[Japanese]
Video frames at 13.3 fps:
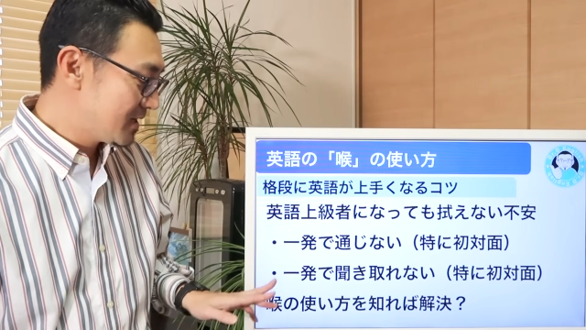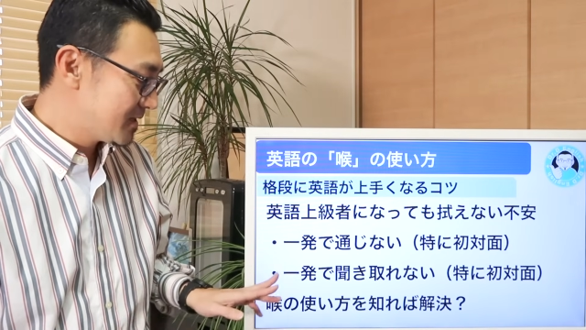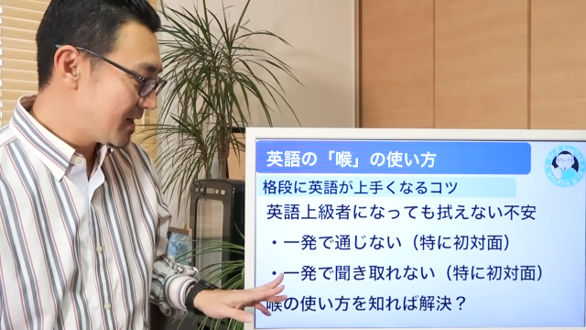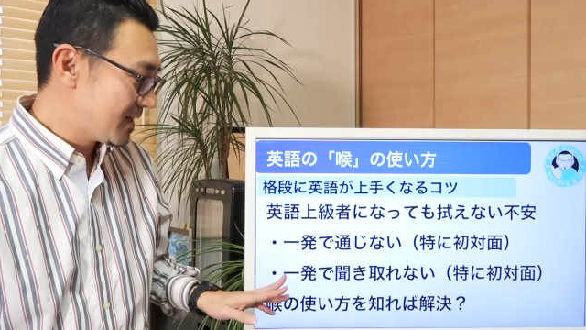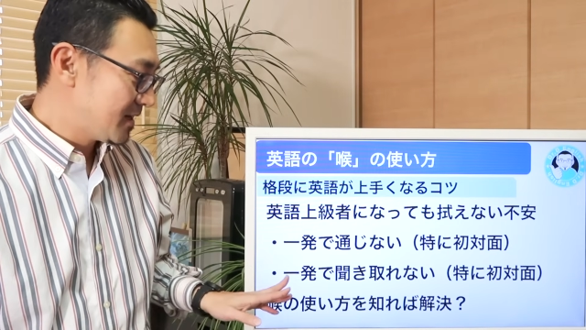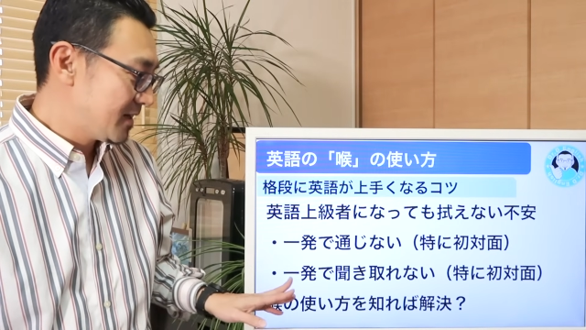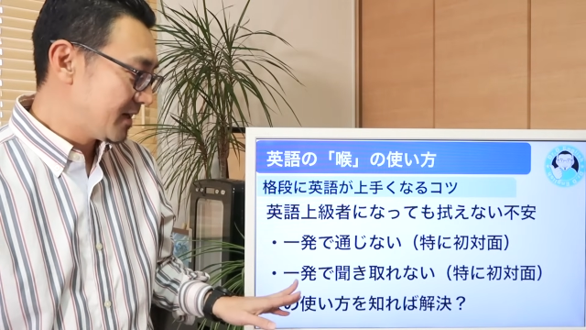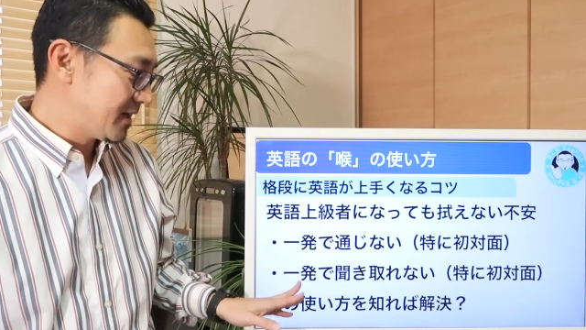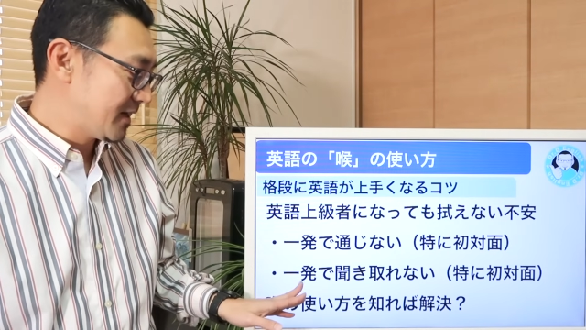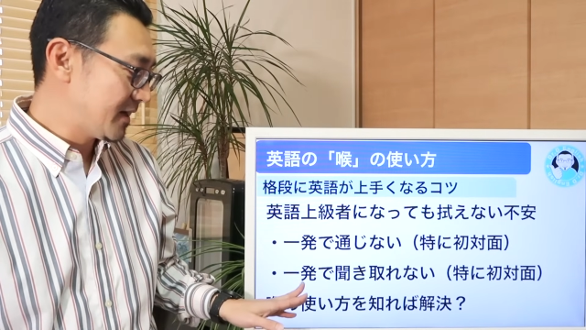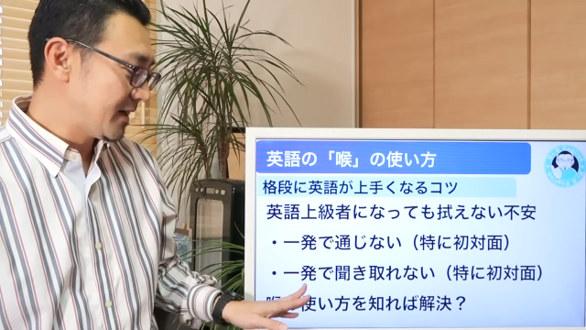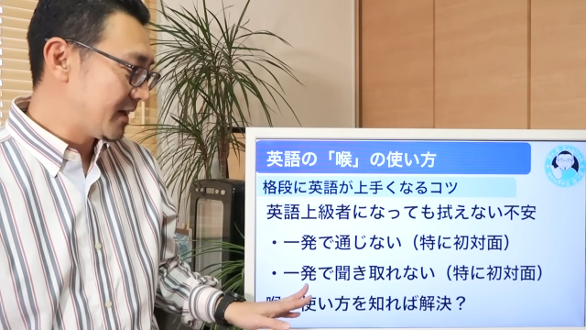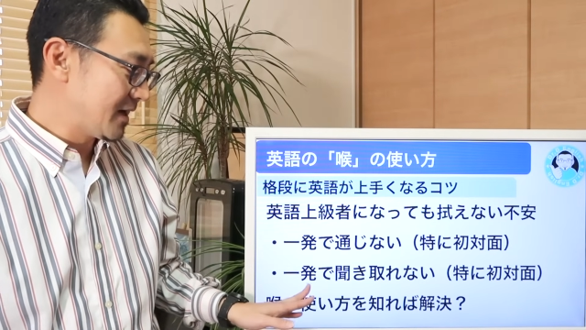で、
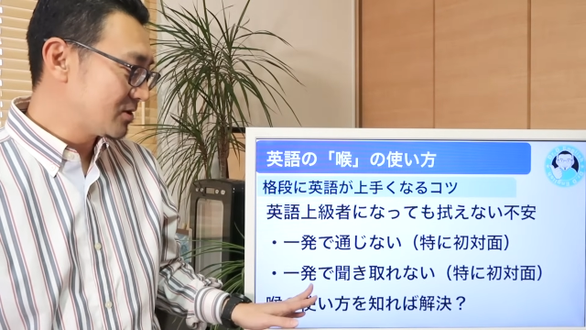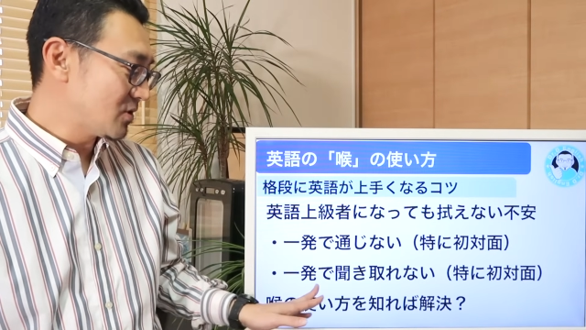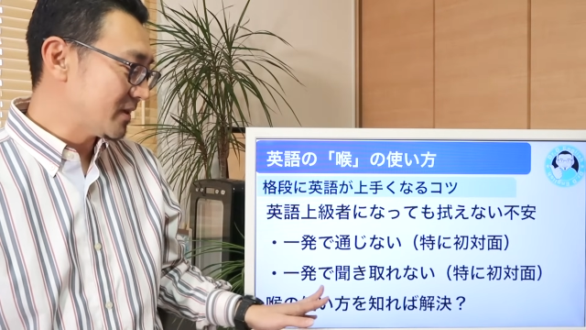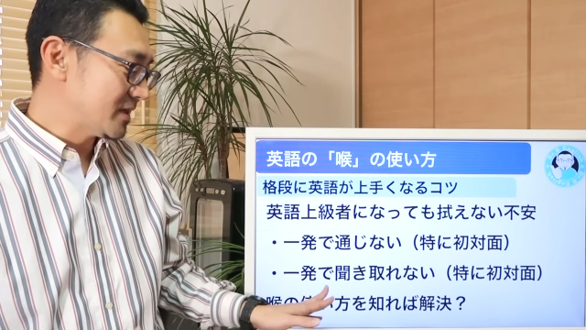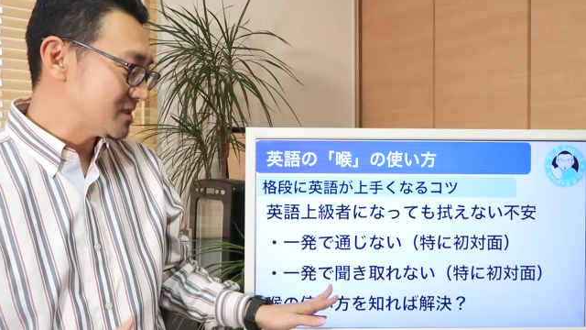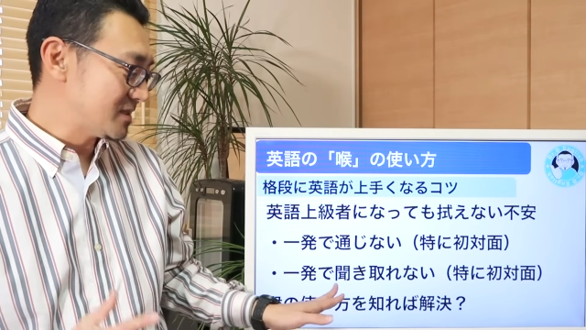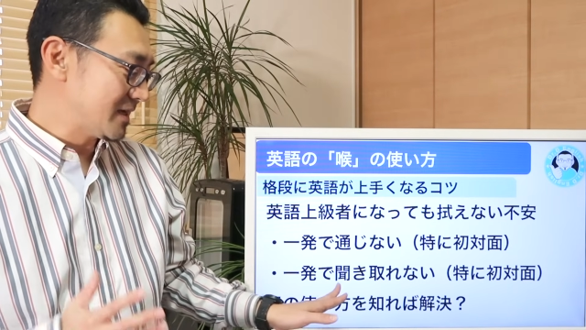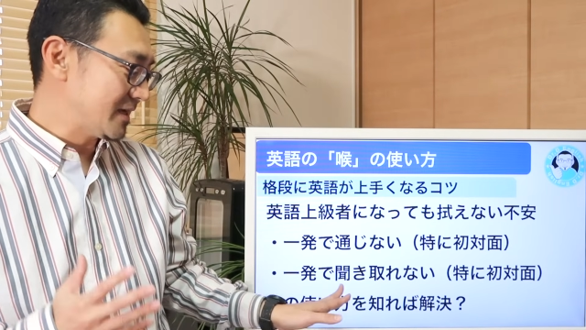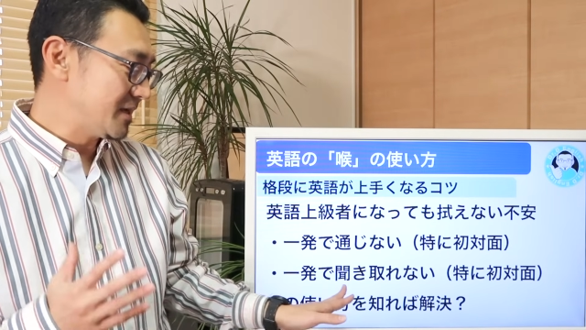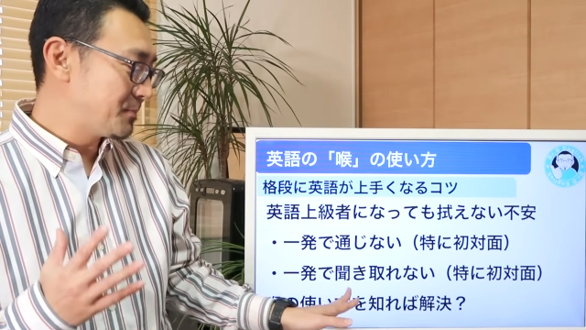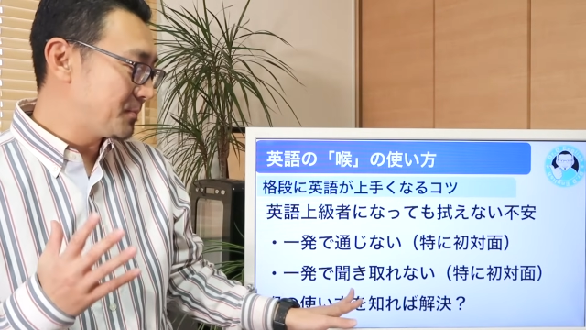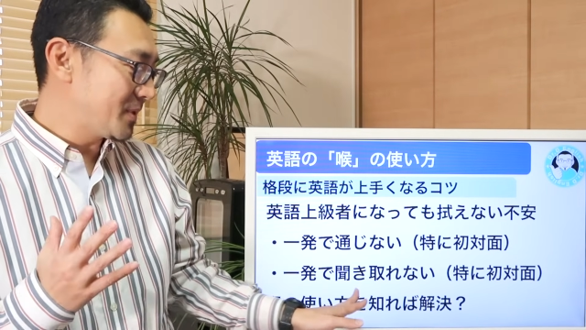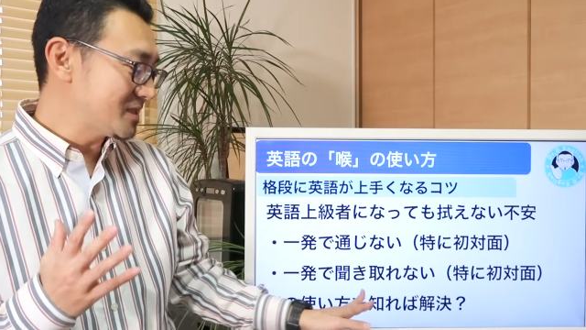えー、あとはですね
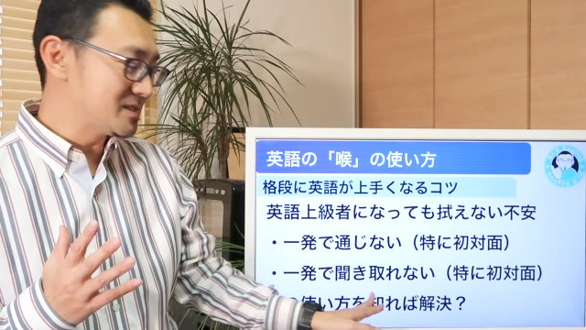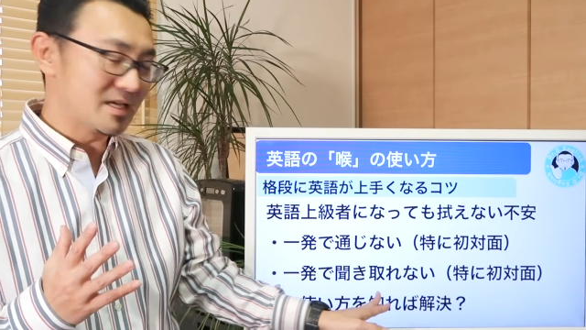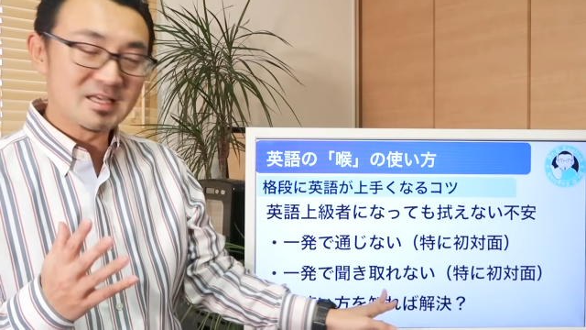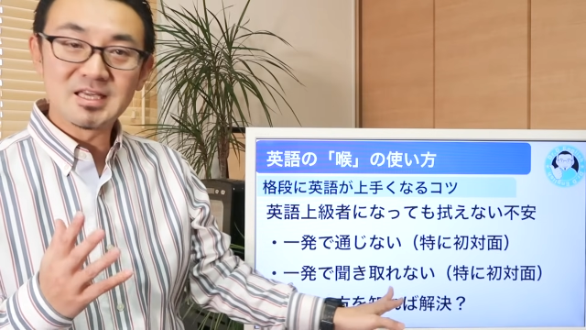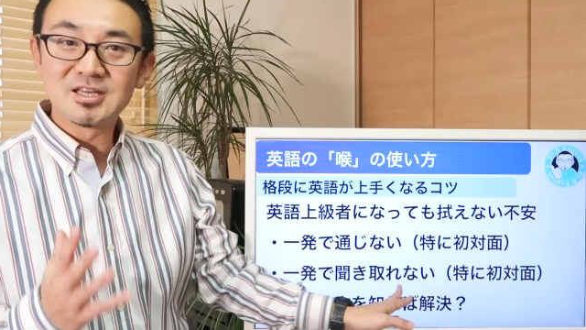一発で聞